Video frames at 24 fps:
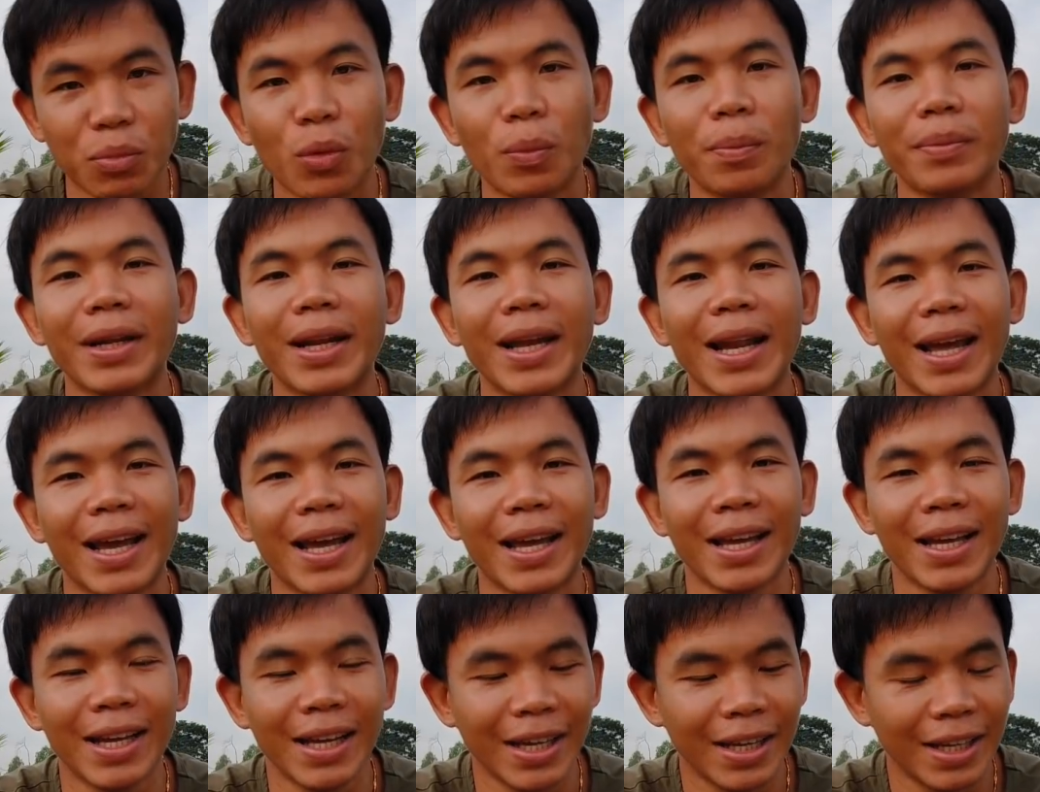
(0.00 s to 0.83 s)
นผมนั่นแหละ
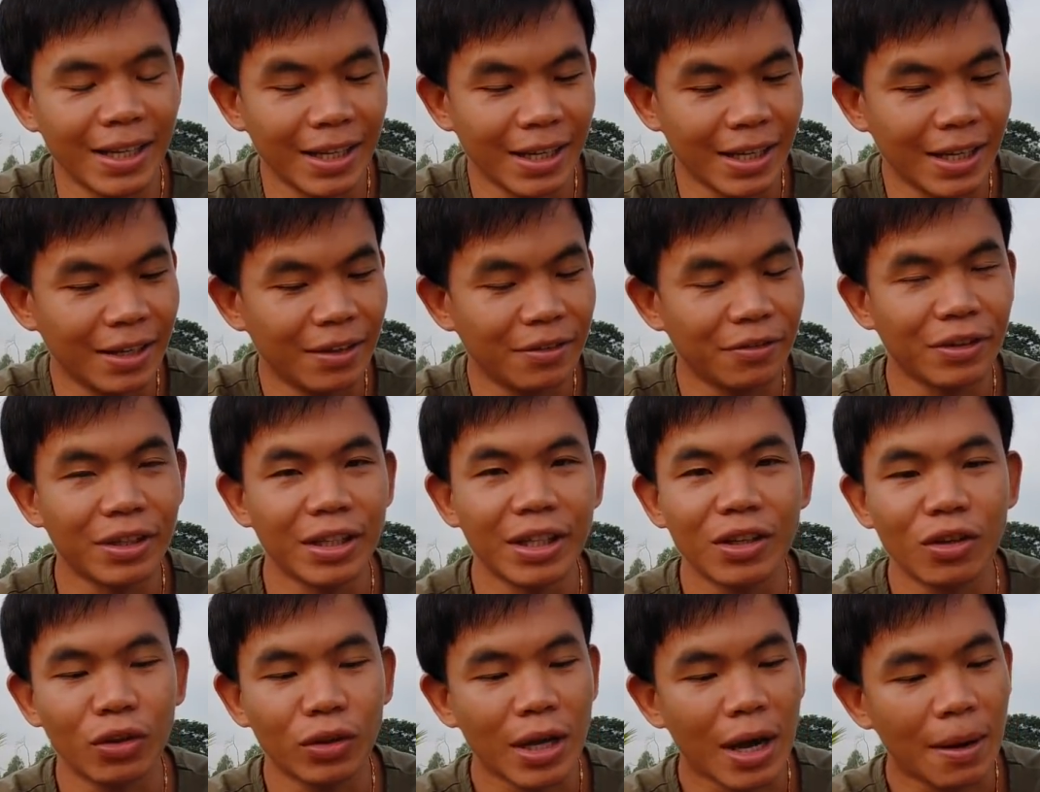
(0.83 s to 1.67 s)
นะฮะวัน
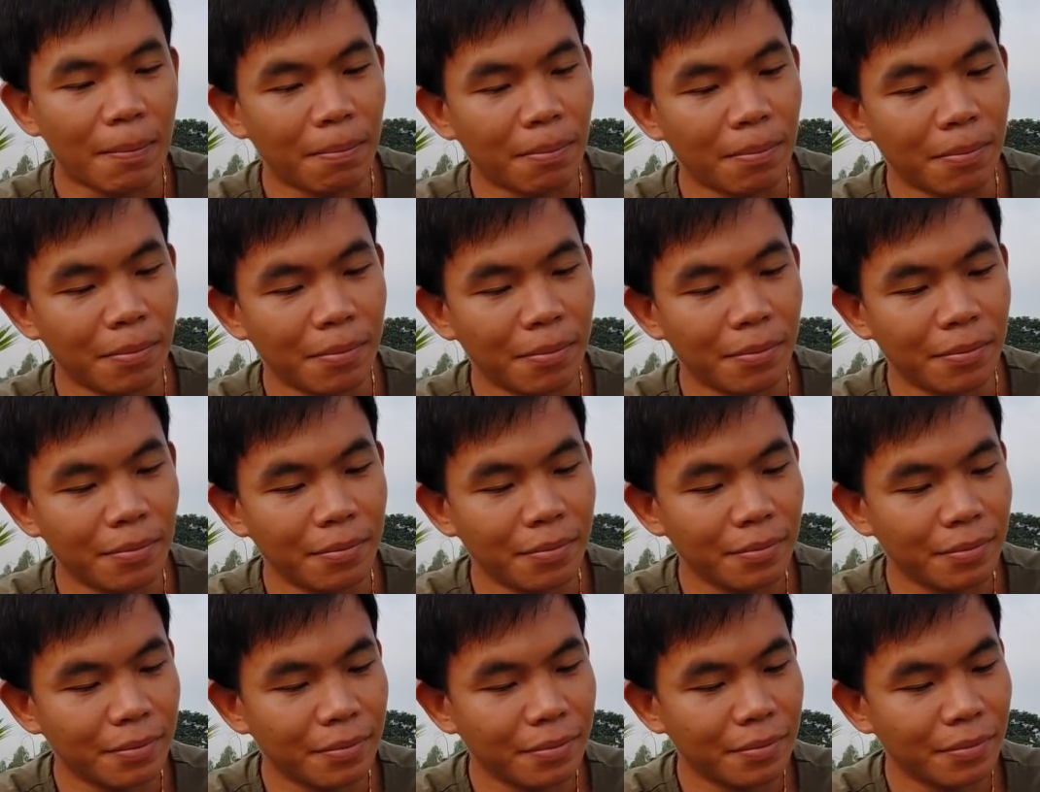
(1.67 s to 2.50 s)
นี้เขา
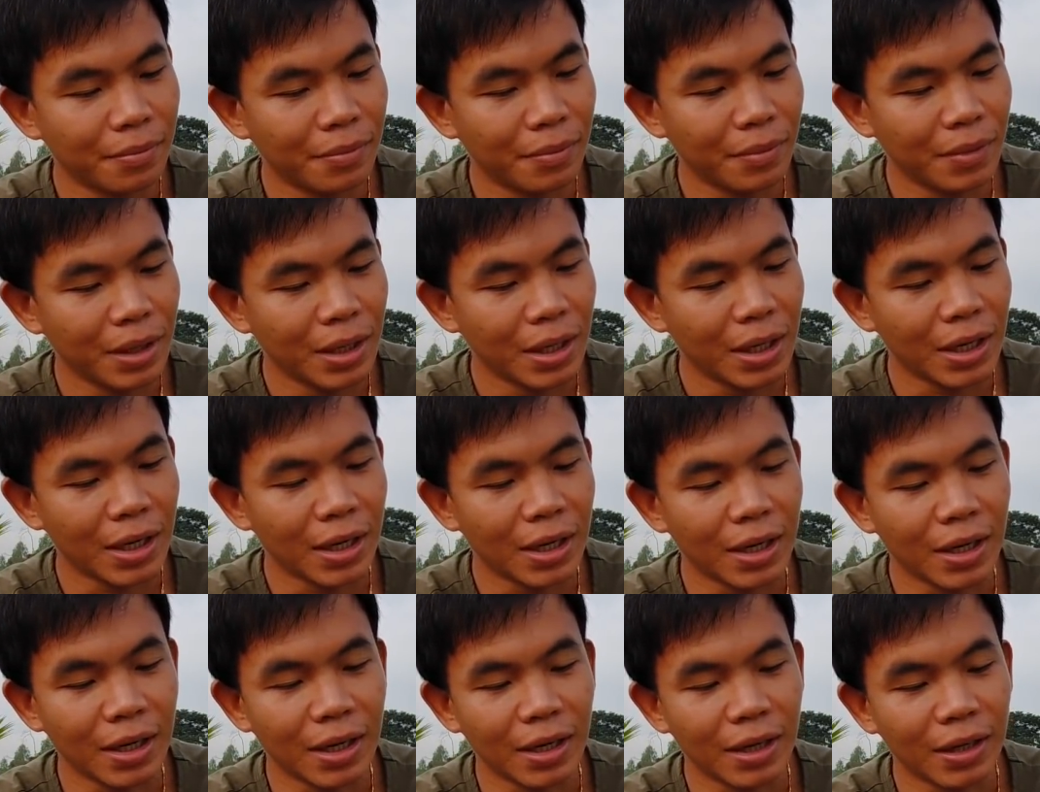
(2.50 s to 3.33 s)

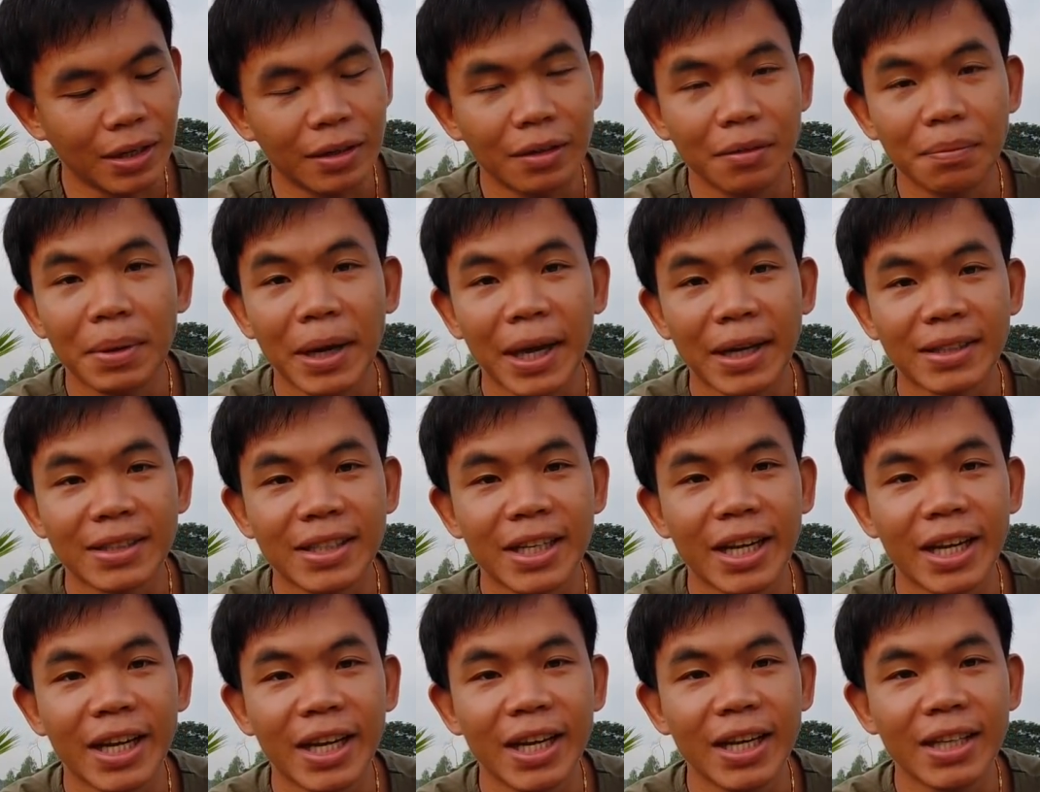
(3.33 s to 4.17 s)
ทำแพน
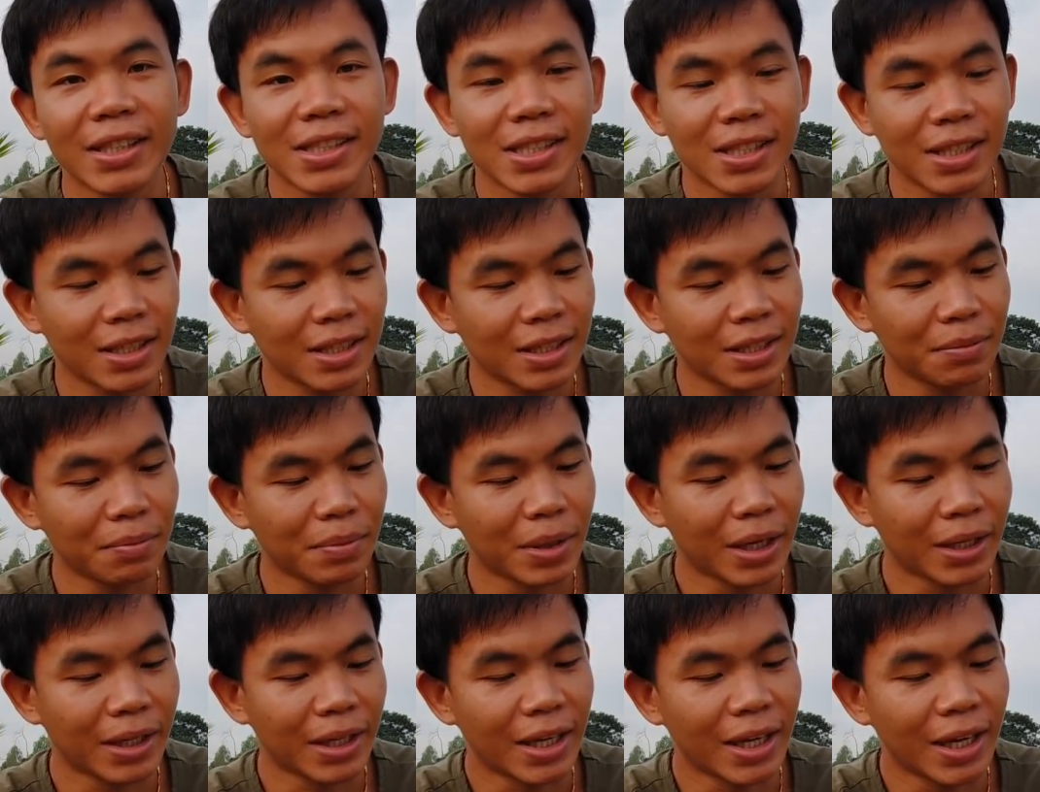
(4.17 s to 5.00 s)
เค้ก
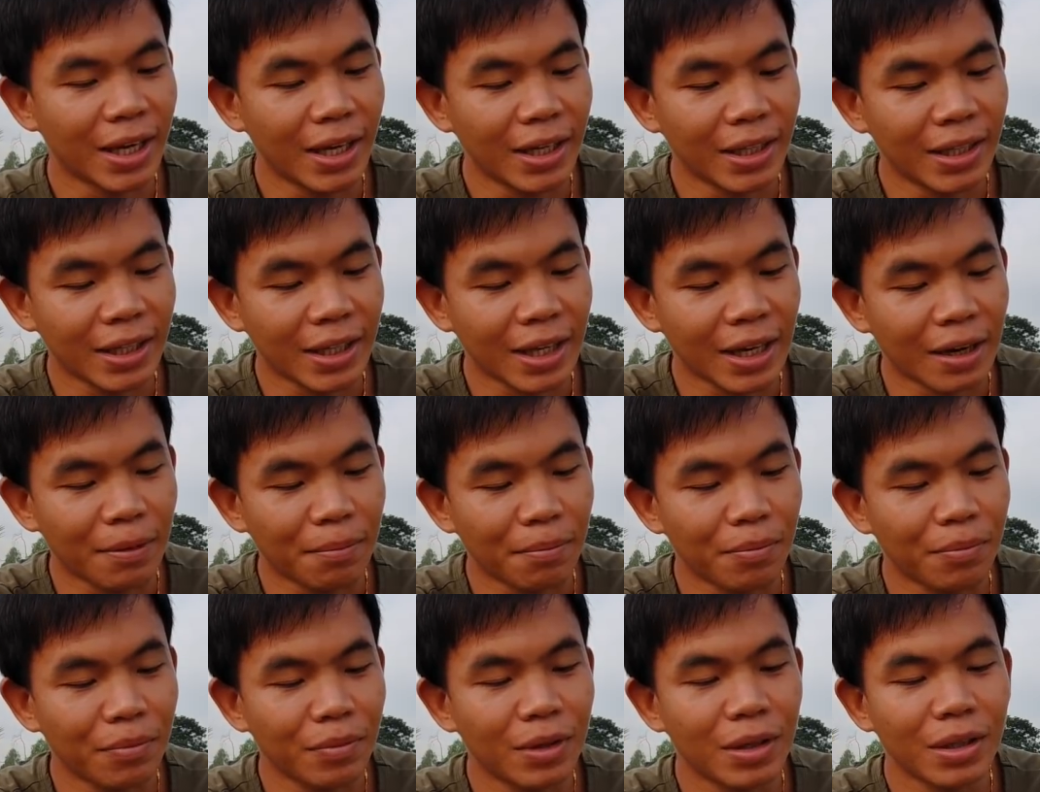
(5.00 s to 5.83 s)
แพนเค้กนะครับ